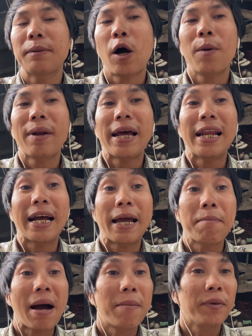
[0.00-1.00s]
Hôm nay là ngày
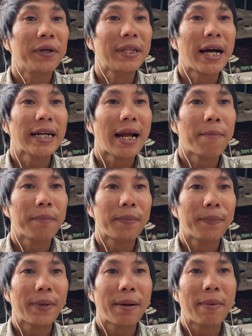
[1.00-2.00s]
30 tháng 5
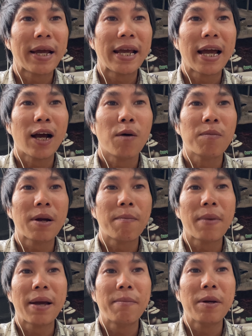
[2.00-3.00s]
năm
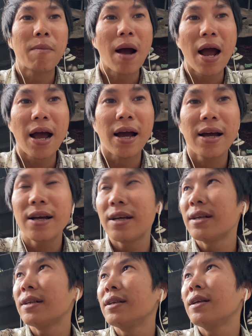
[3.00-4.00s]
2023
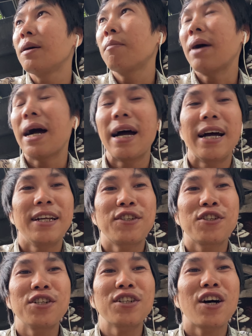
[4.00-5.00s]
Mà
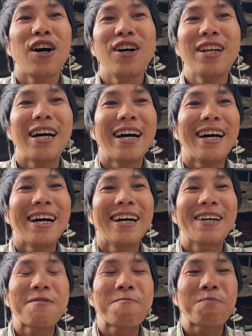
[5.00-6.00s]
trước đó là
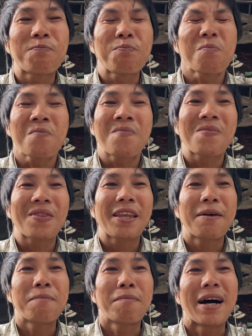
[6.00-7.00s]

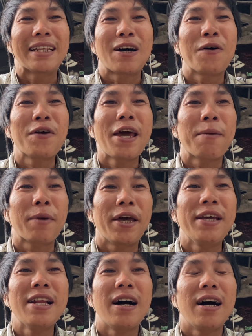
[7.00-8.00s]
Mà thôi em
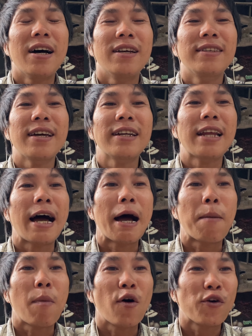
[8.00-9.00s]
nghĩ là chắc
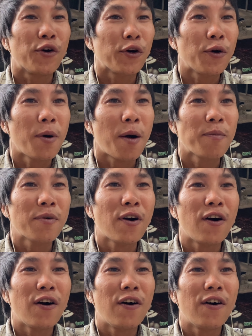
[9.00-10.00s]
là mọi người cũng không
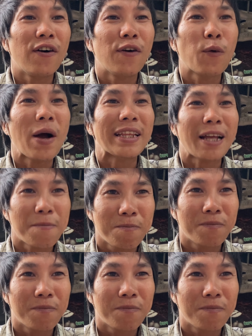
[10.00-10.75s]
có quan tâm